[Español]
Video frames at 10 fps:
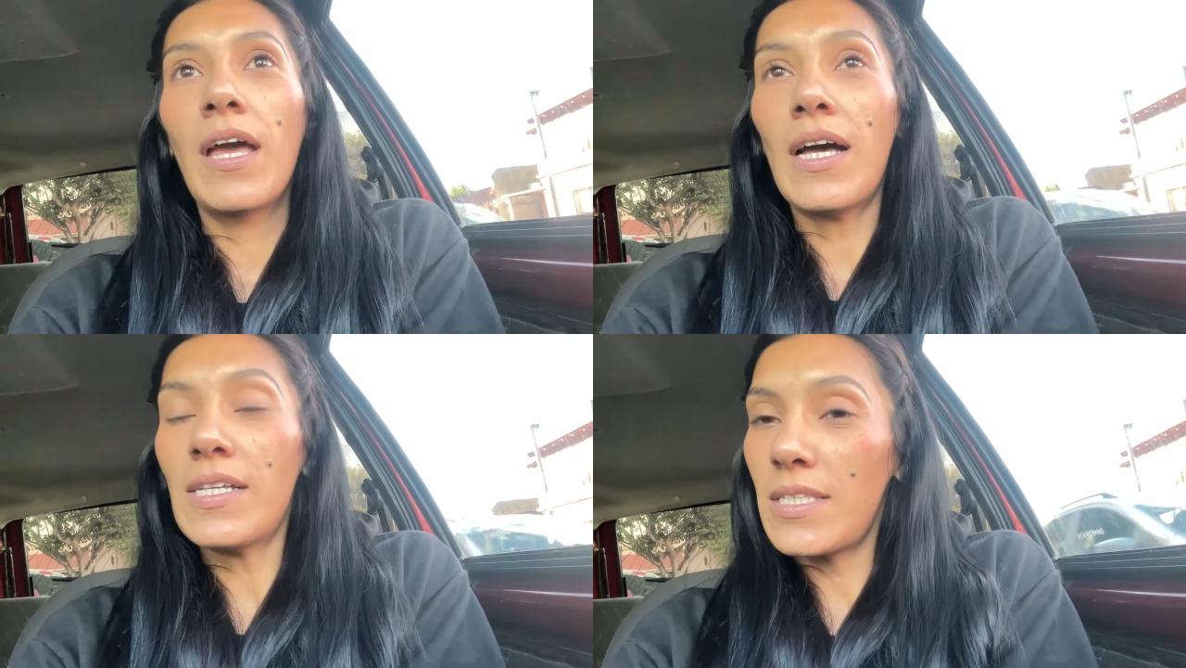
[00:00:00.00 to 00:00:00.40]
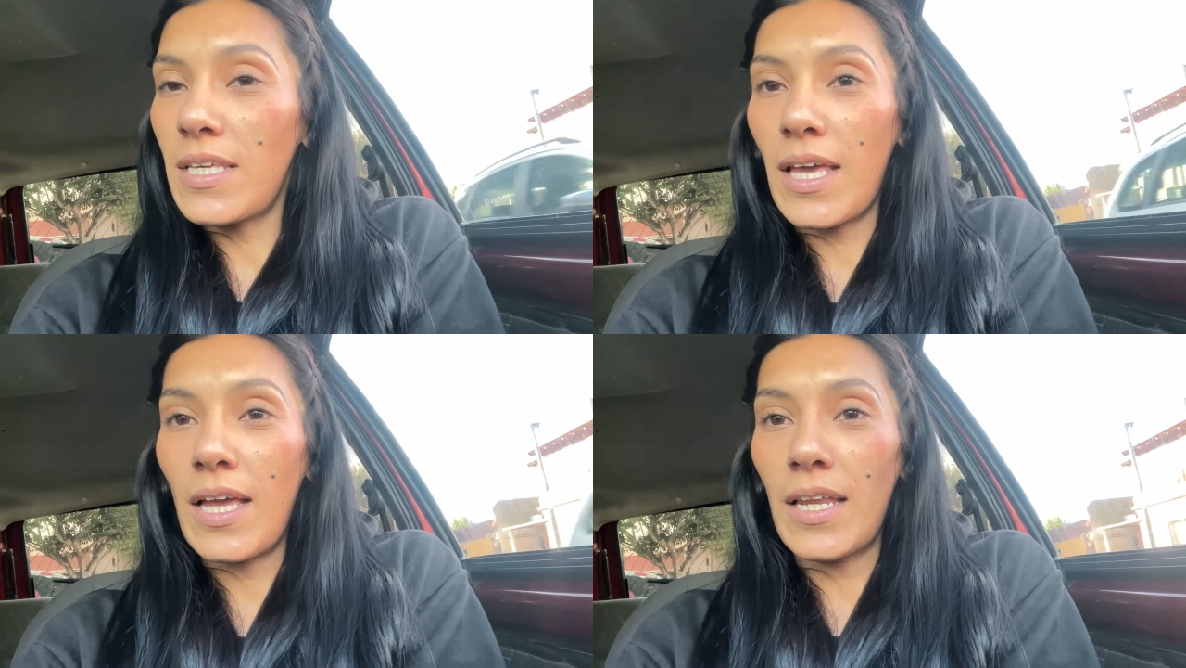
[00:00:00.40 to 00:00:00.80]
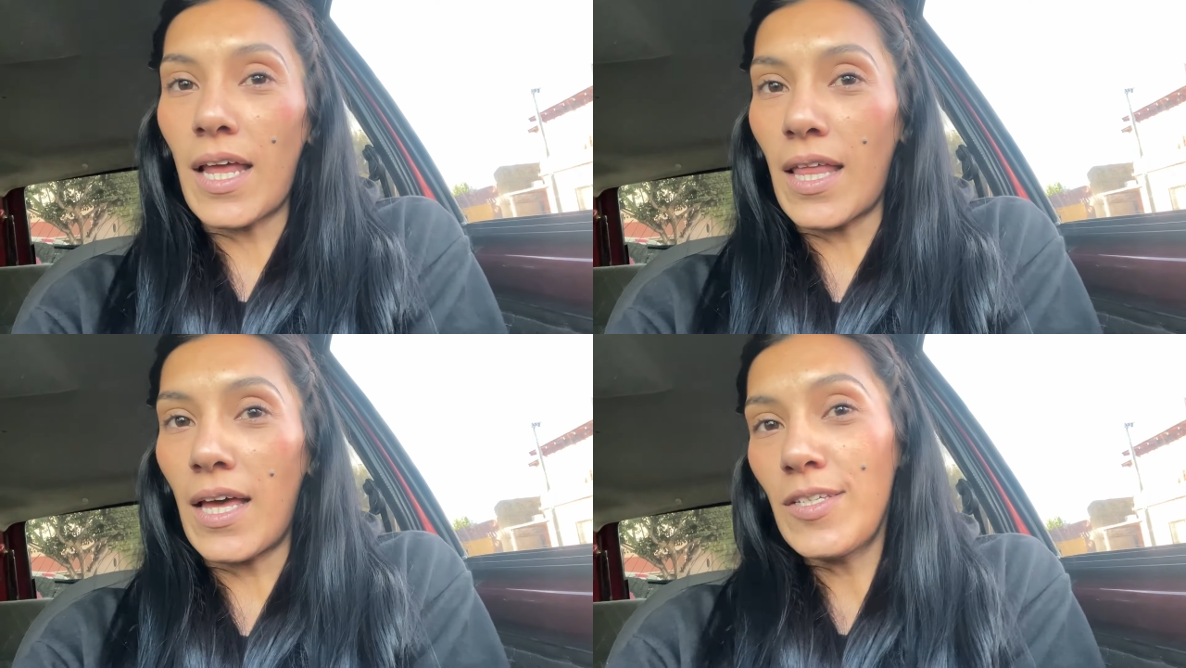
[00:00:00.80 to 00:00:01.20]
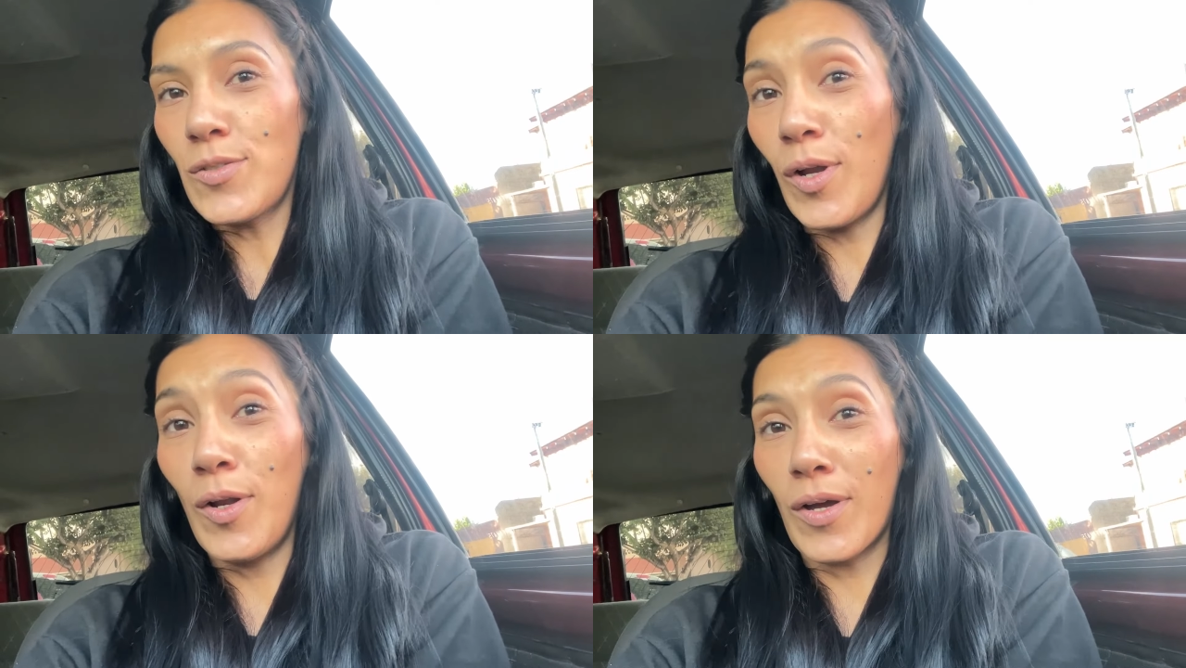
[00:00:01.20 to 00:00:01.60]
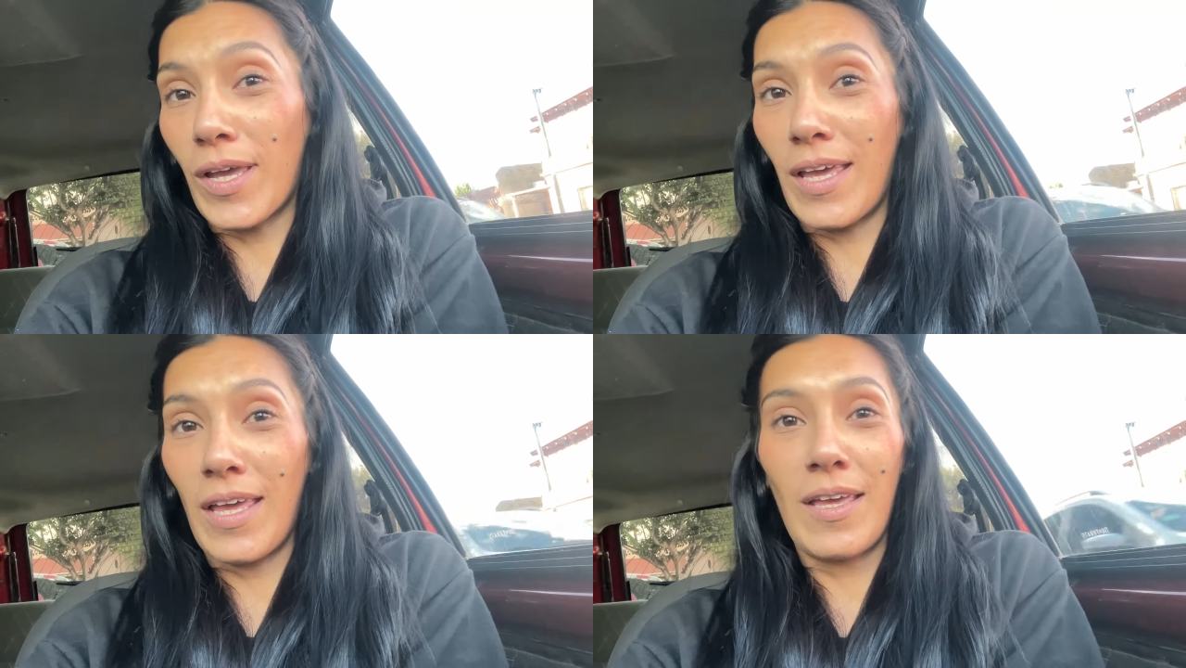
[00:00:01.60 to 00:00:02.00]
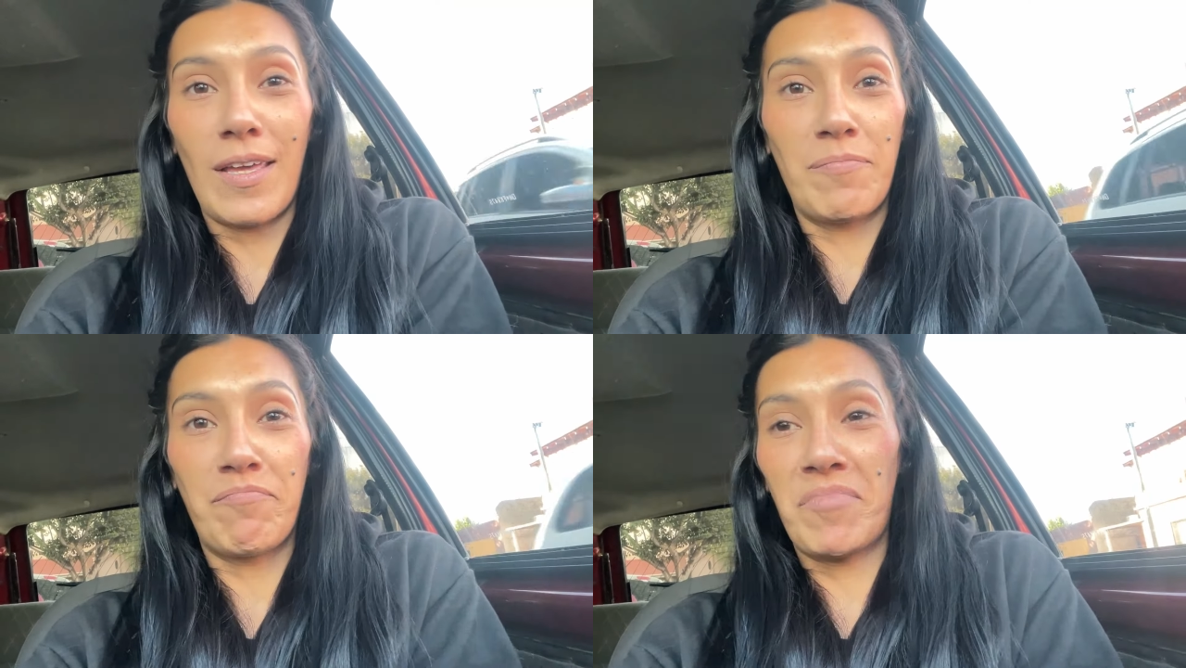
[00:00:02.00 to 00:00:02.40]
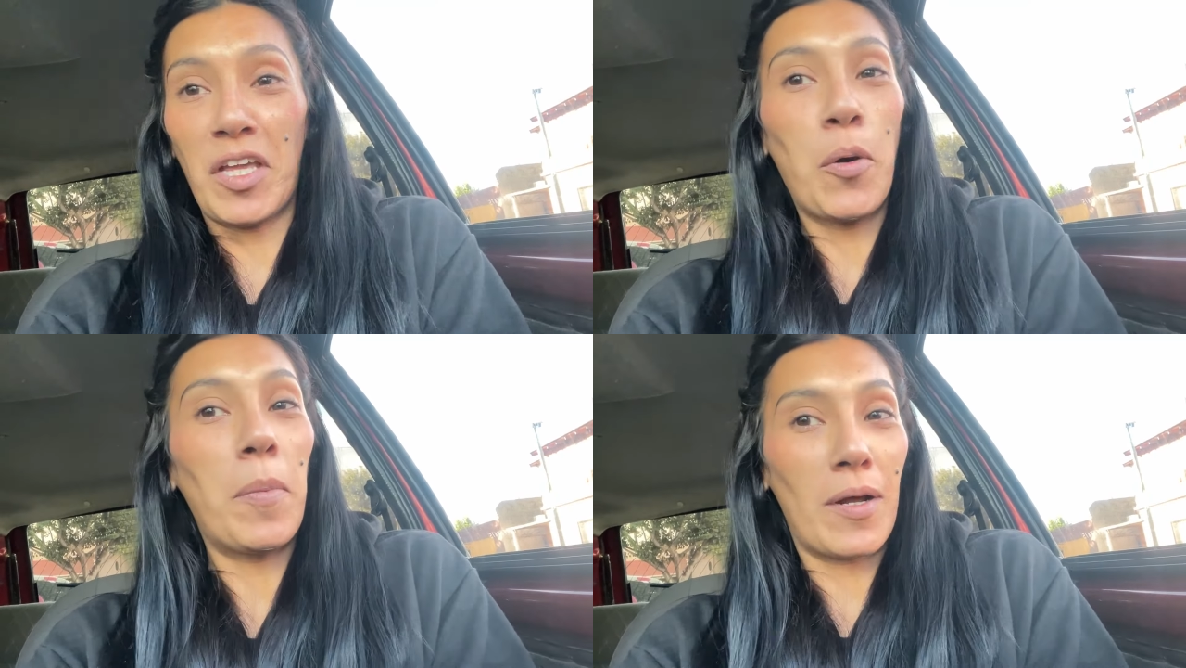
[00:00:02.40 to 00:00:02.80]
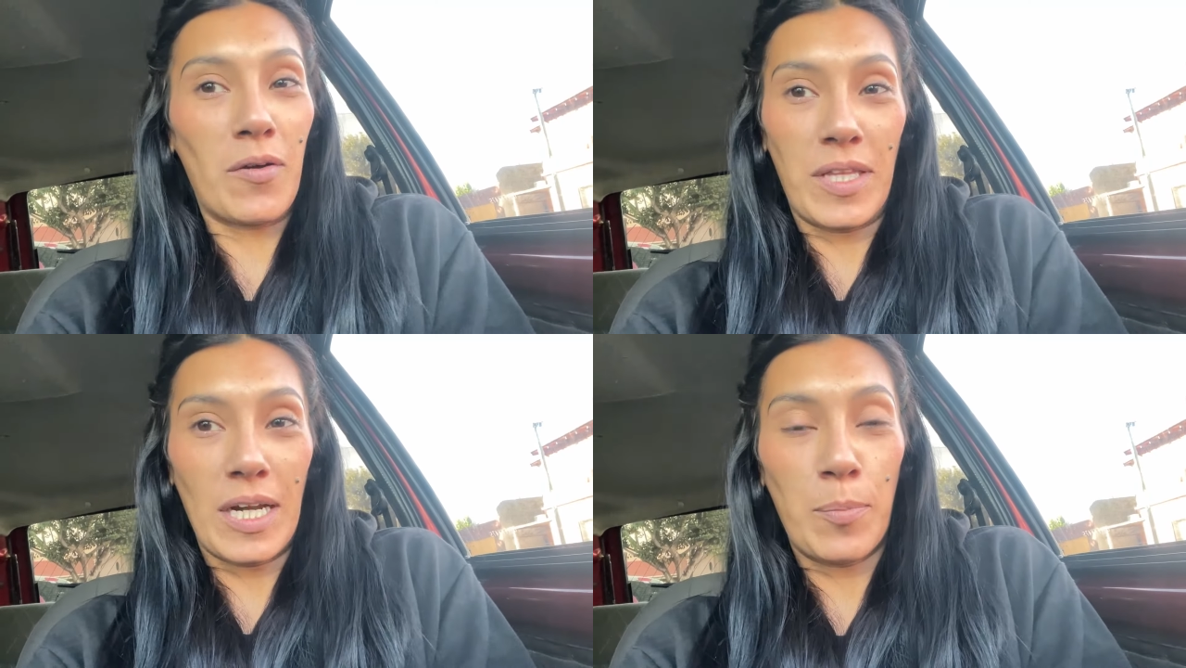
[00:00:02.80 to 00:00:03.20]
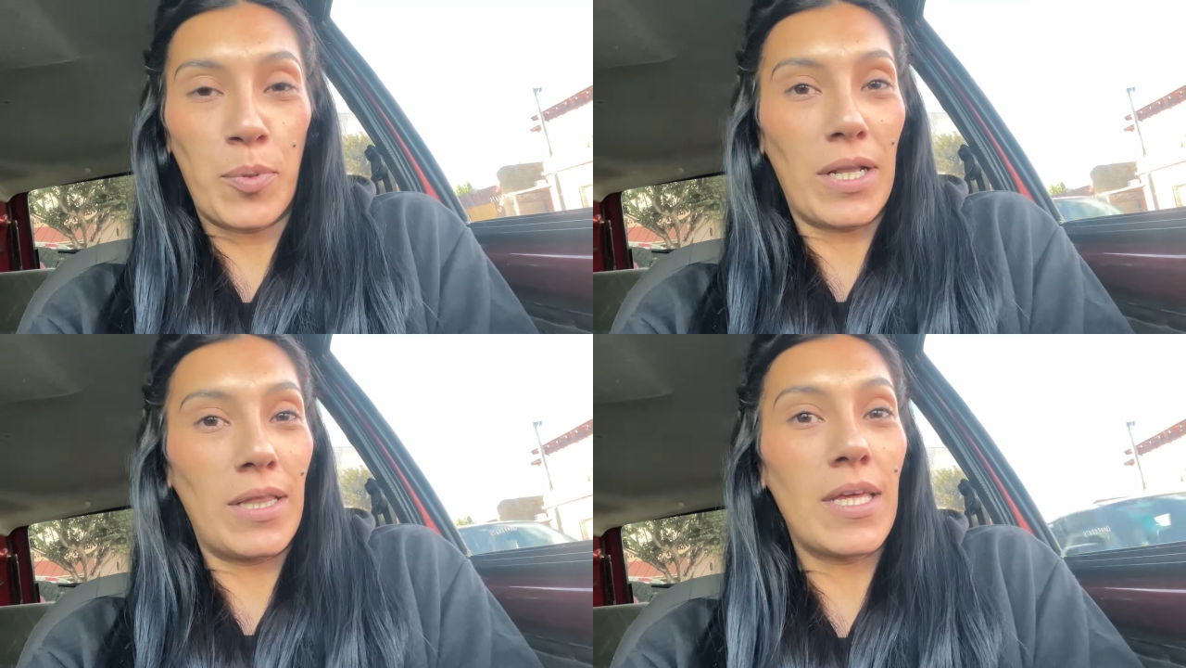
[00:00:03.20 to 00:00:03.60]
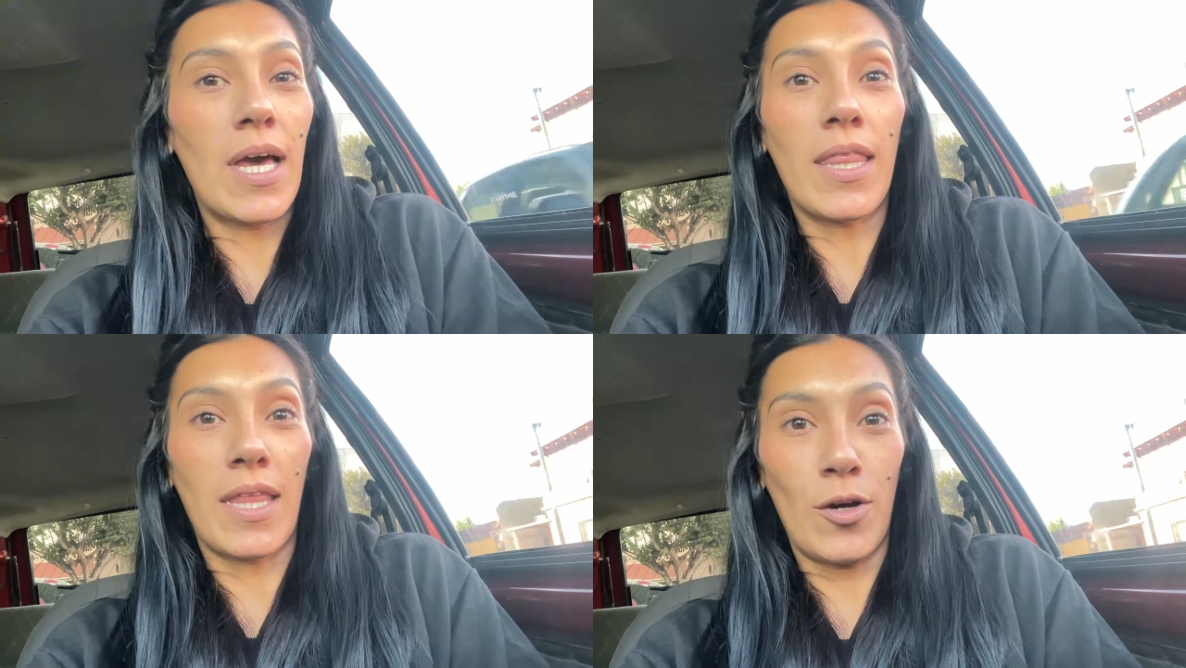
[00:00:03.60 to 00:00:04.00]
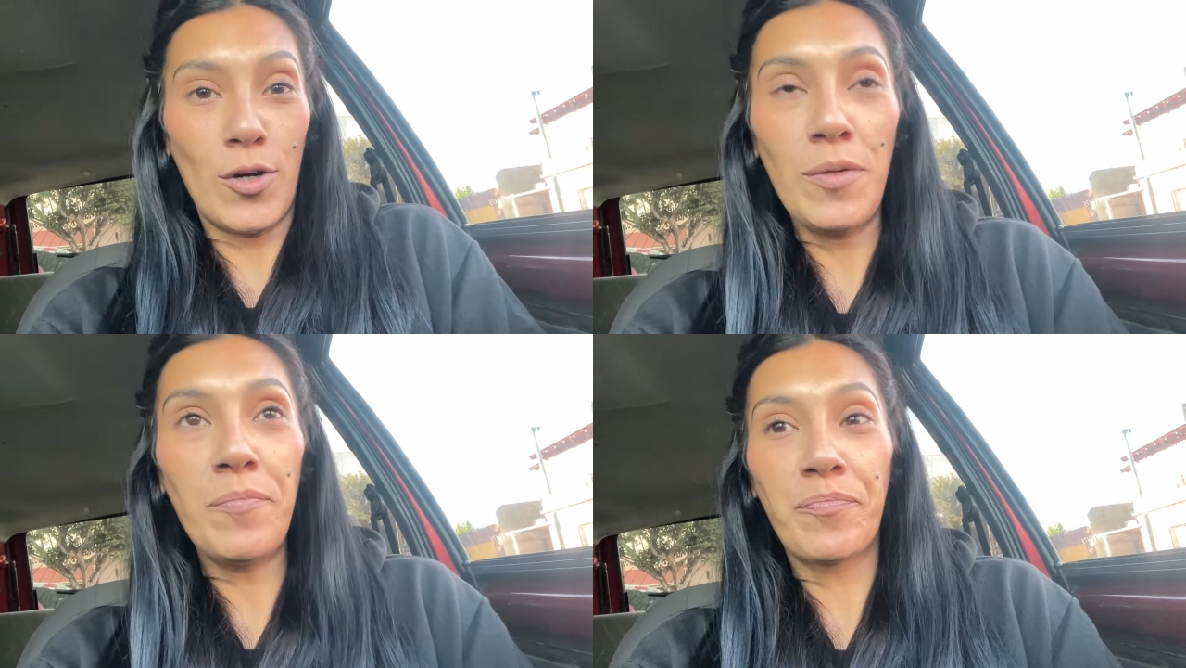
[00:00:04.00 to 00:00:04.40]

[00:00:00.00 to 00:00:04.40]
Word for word: Así que nada, eso es lo que eh, tengo para contarles por el día de hoy.